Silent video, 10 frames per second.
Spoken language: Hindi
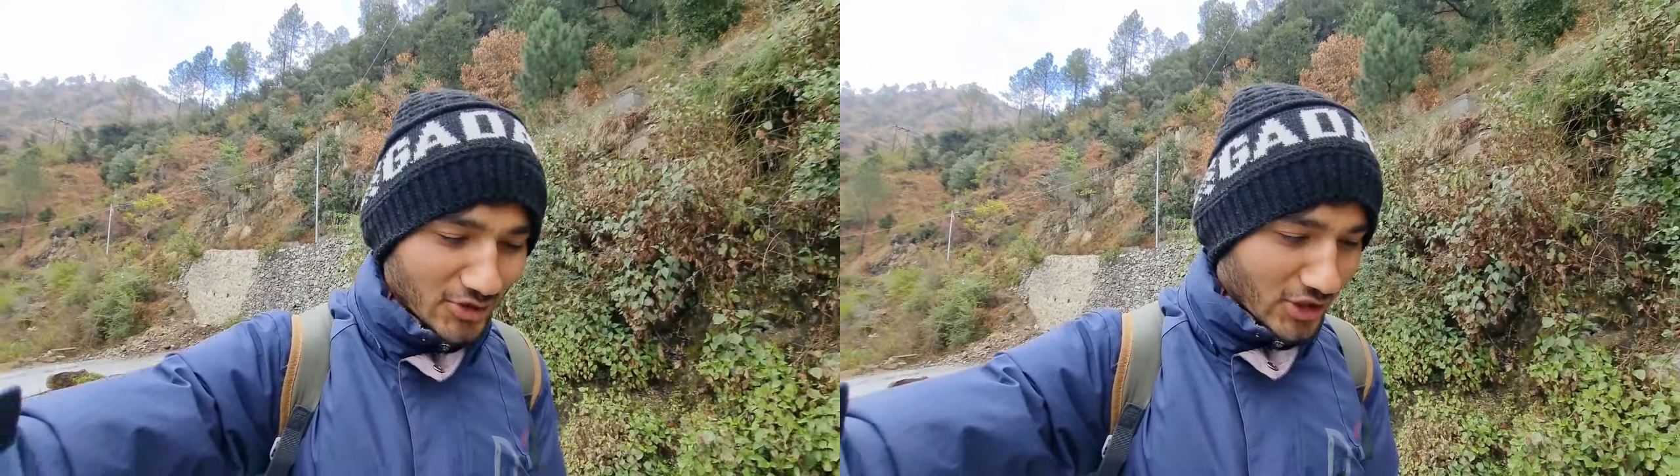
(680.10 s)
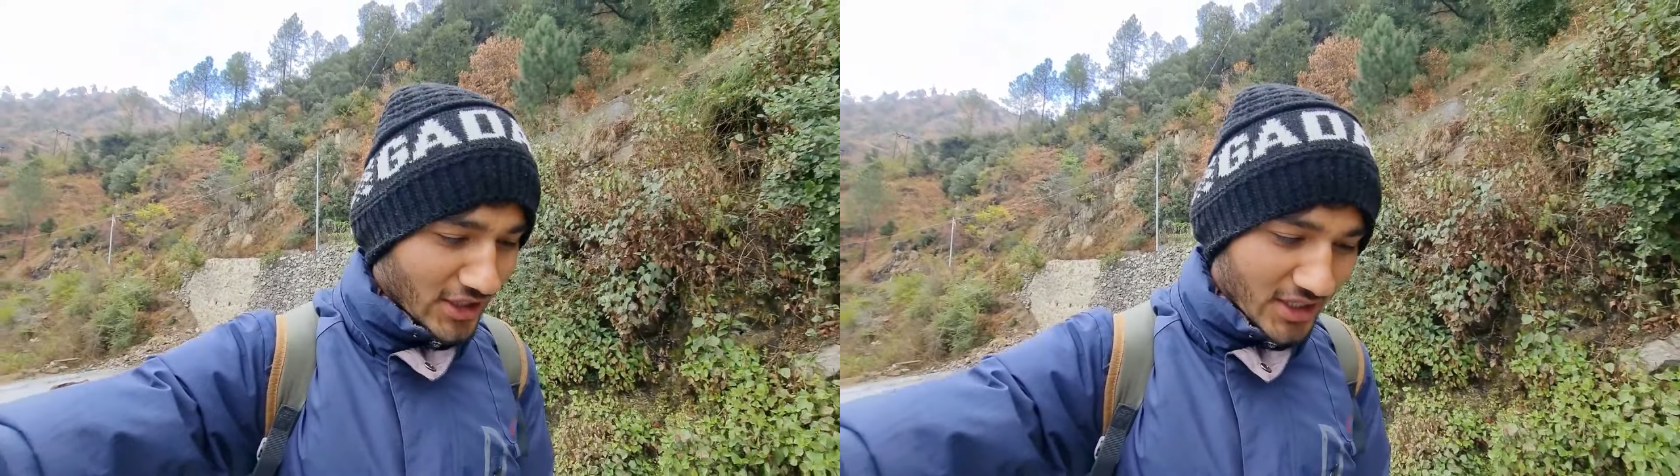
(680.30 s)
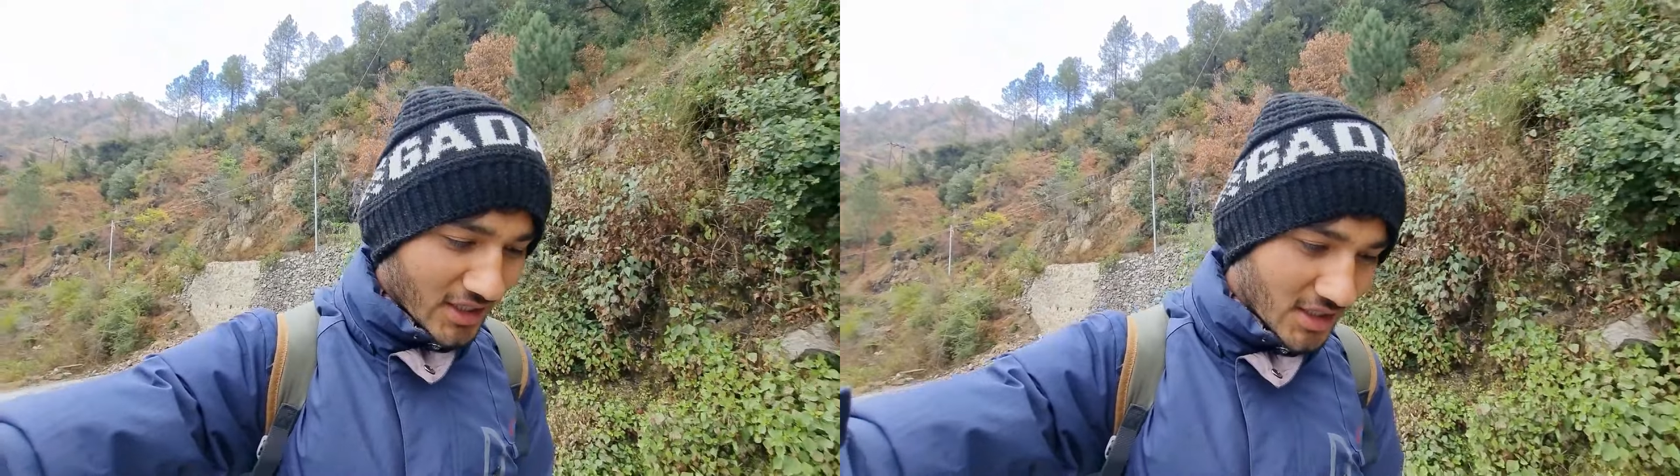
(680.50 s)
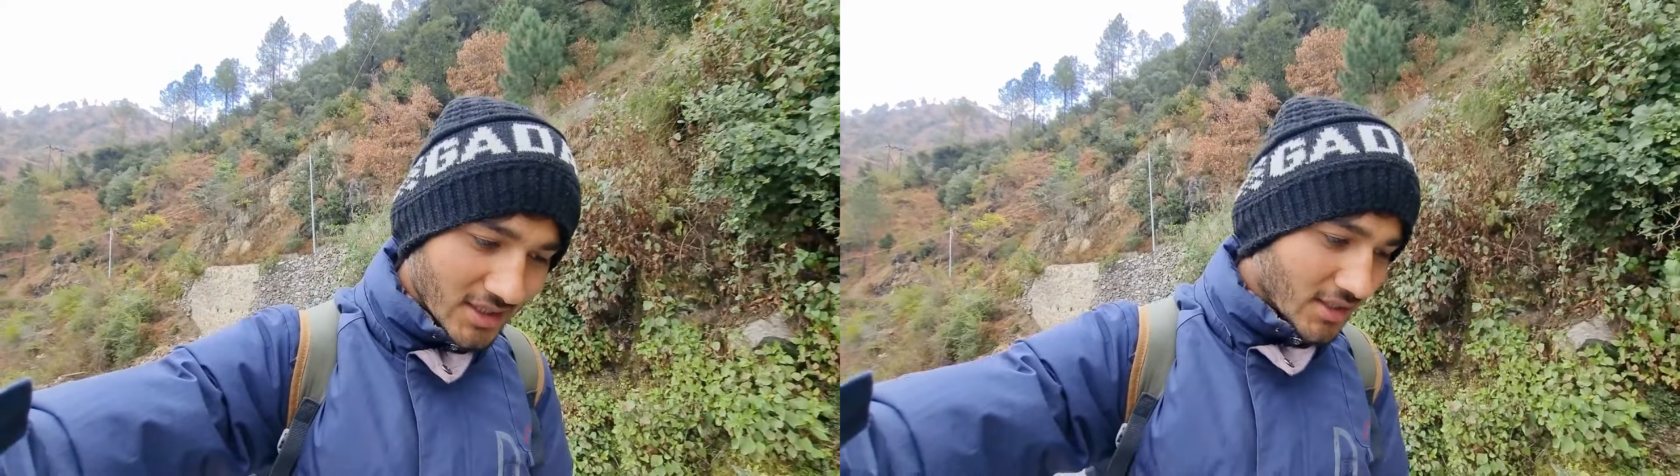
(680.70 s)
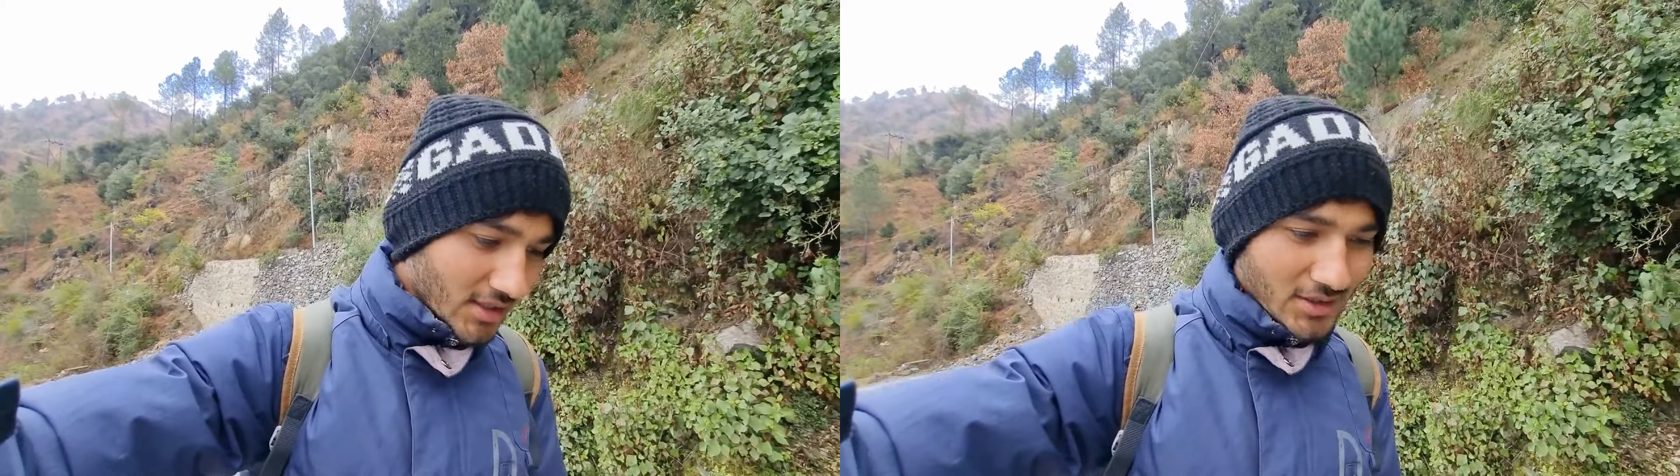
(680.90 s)
तो नहीं है
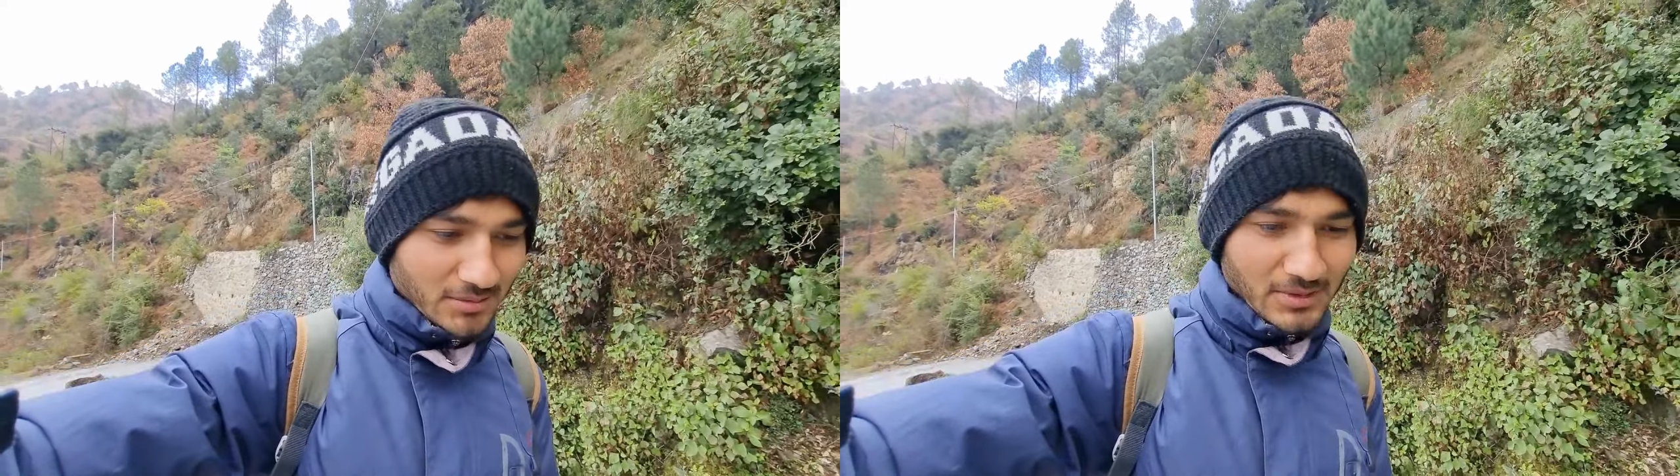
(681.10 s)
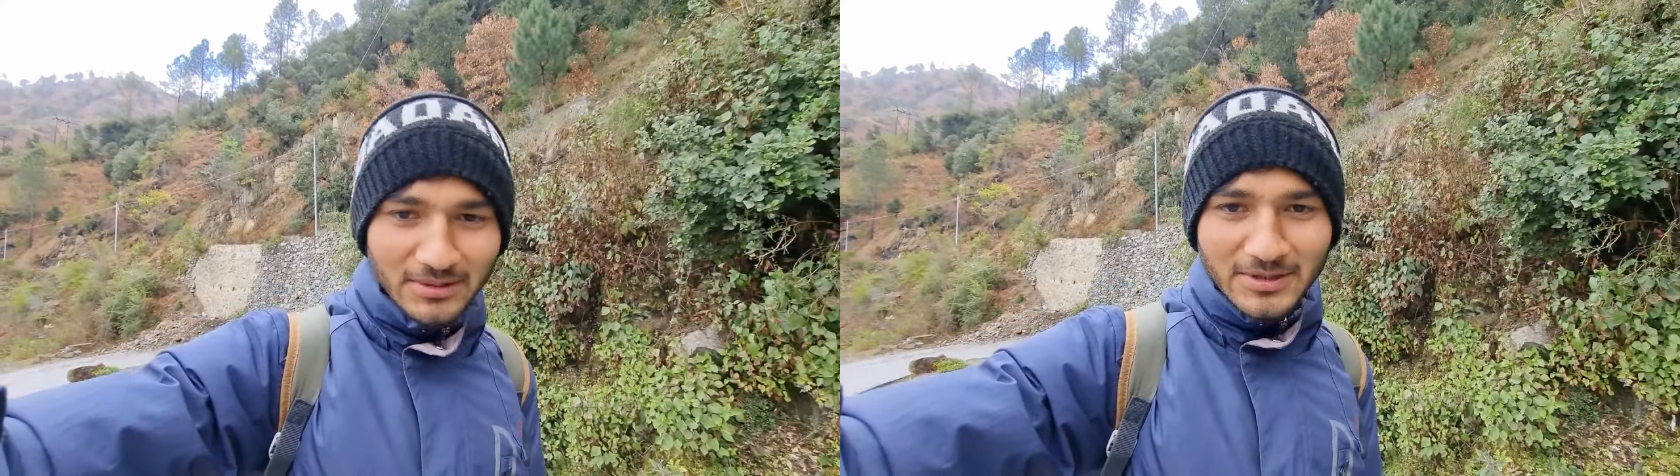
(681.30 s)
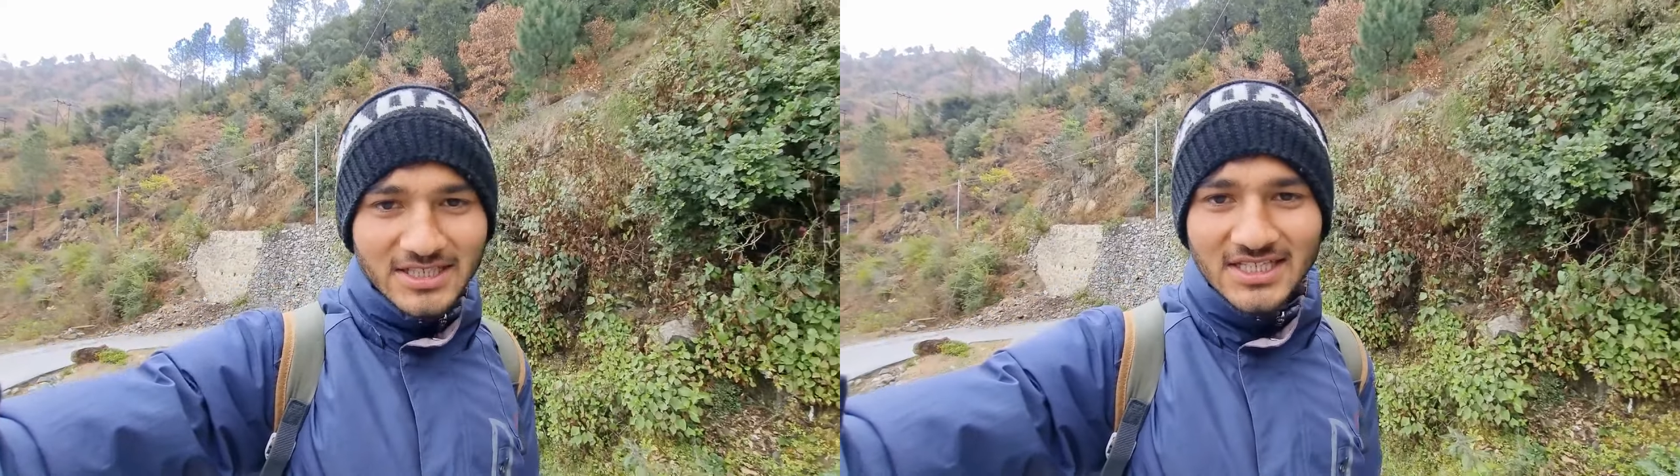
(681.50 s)
मैं बस